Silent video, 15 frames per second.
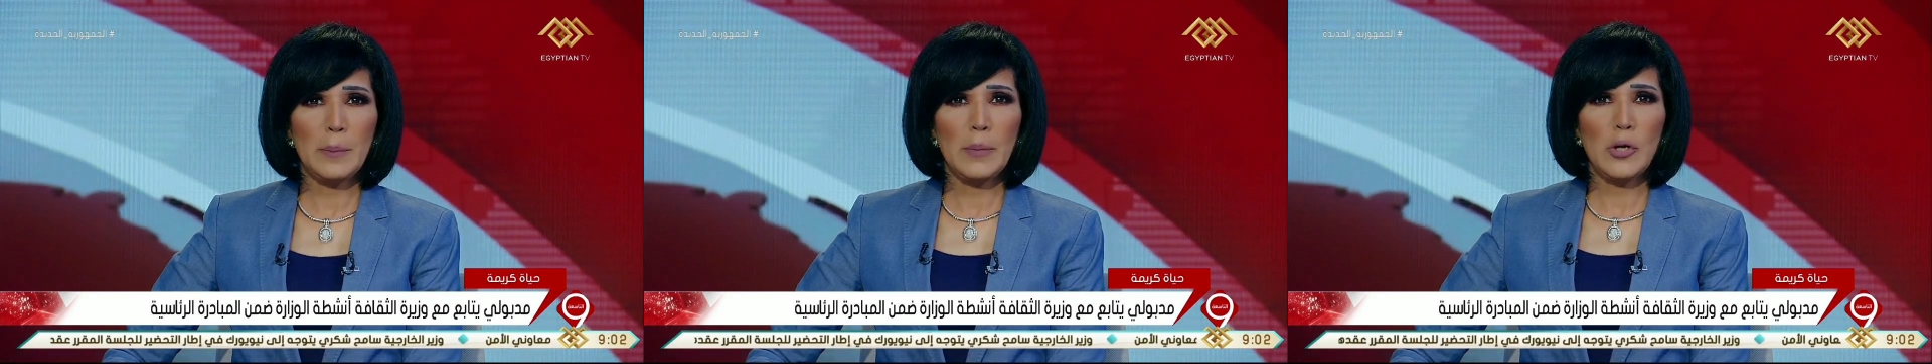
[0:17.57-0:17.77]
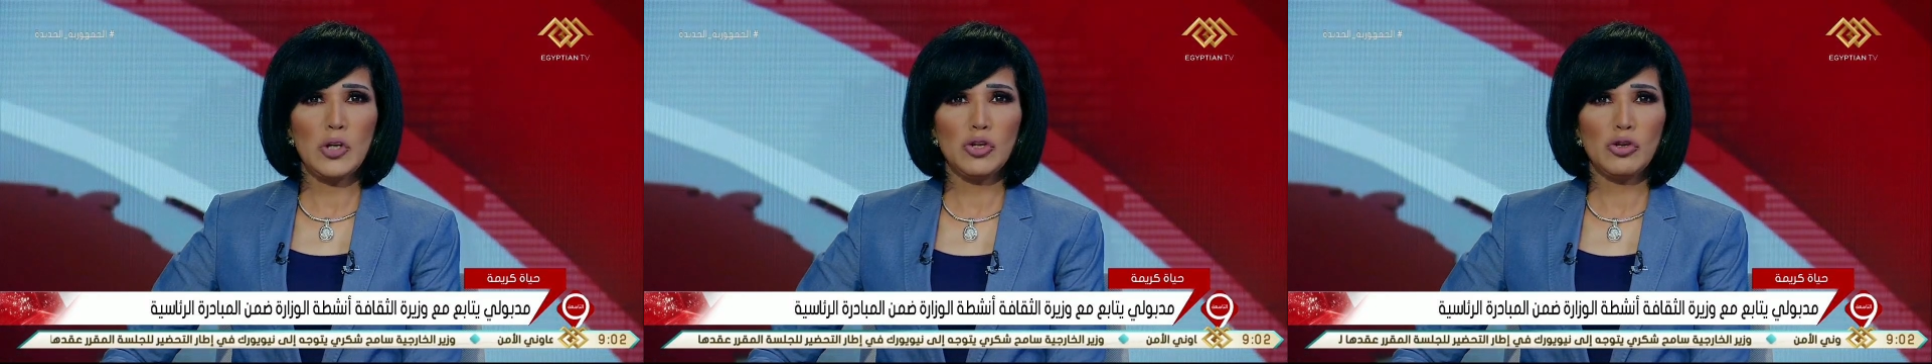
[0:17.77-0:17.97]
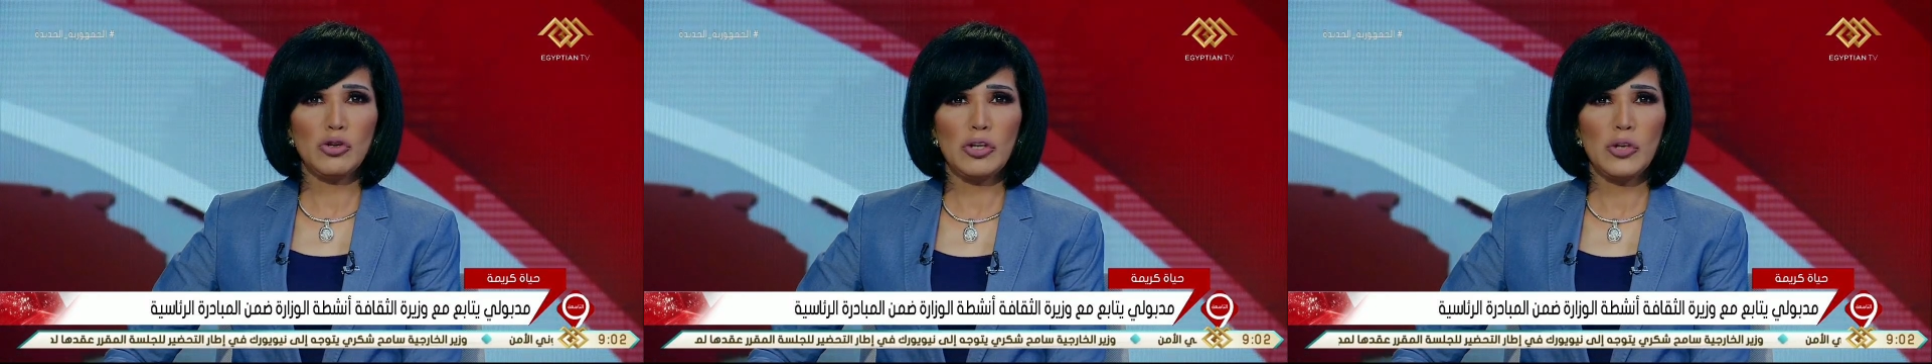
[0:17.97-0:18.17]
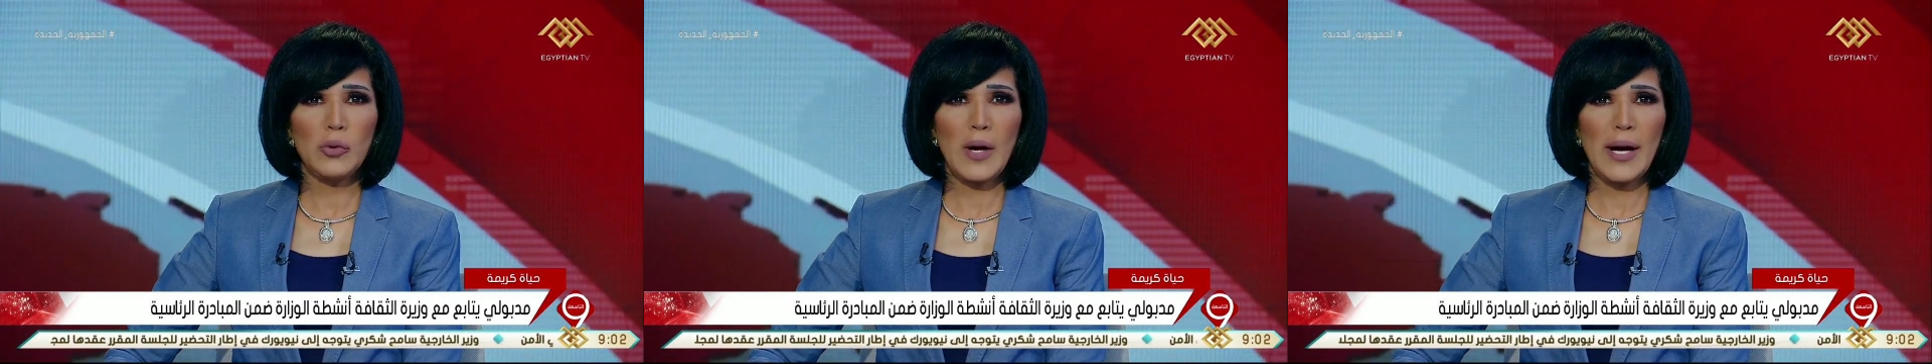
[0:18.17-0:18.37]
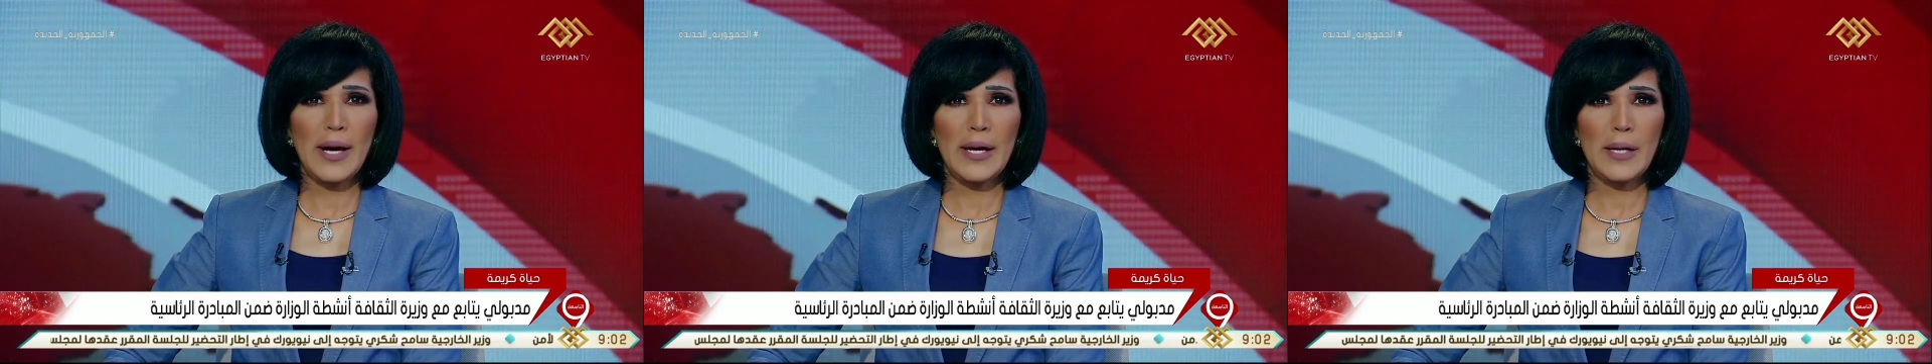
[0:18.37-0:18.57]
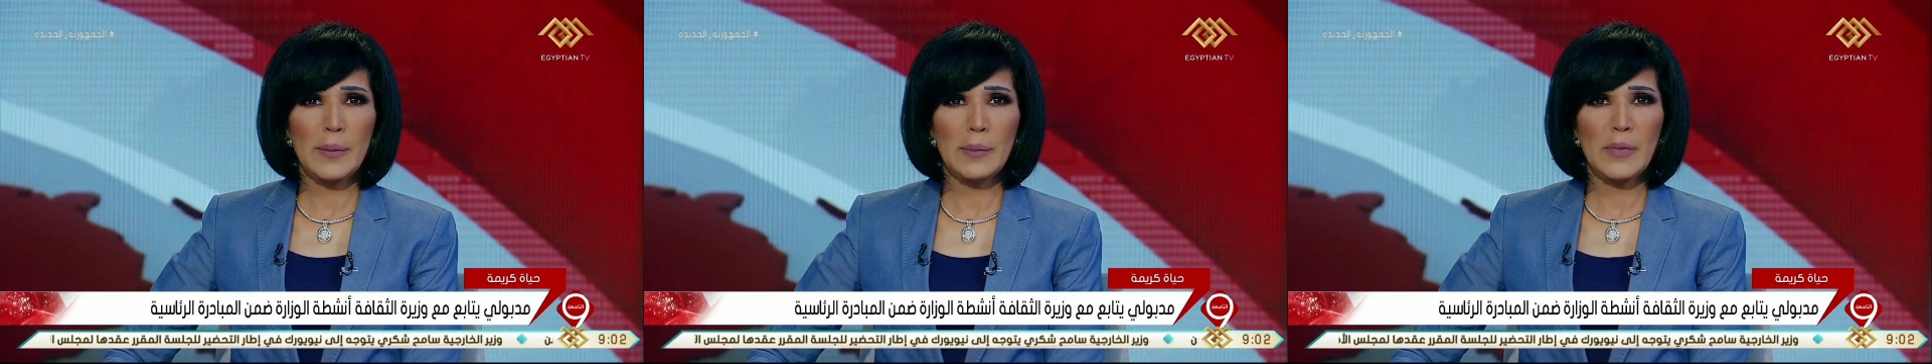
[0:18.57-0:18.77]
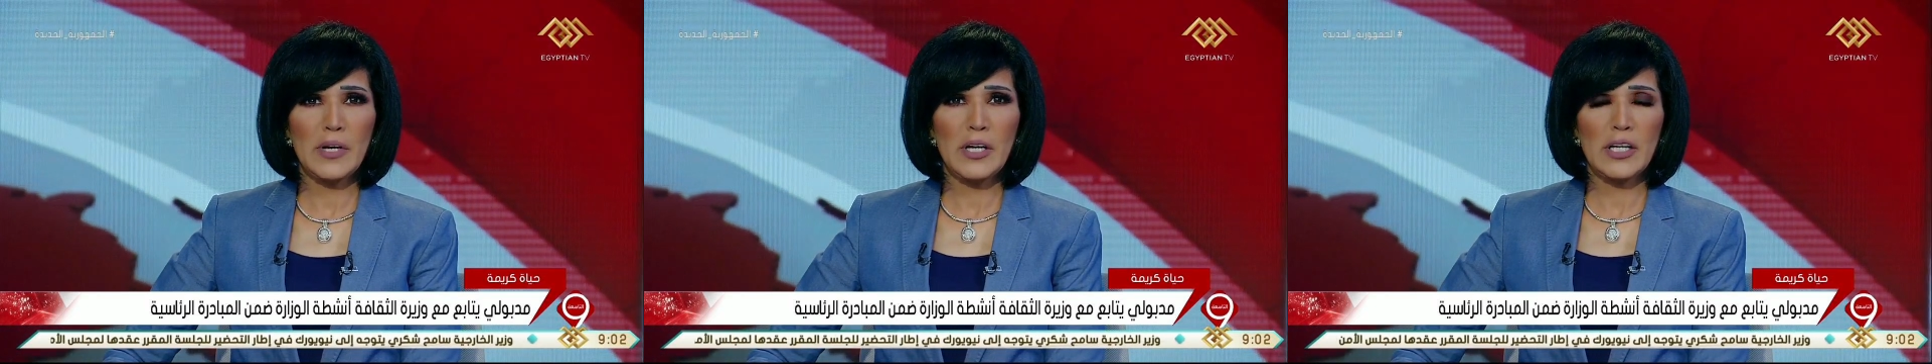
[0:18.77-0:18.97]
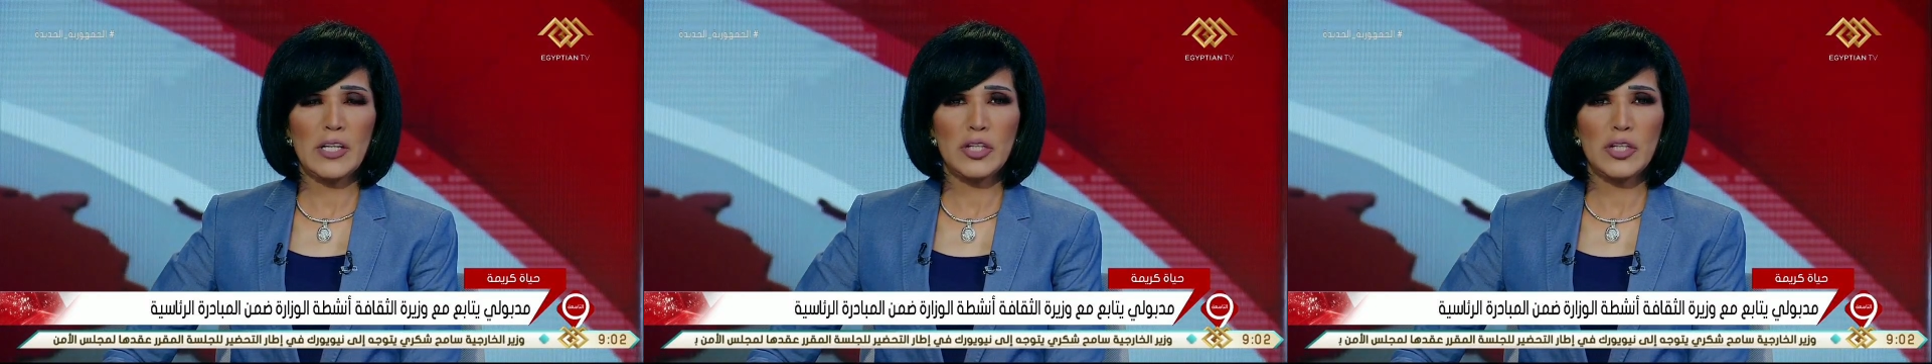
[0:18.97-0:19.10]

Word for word: من يوليو عام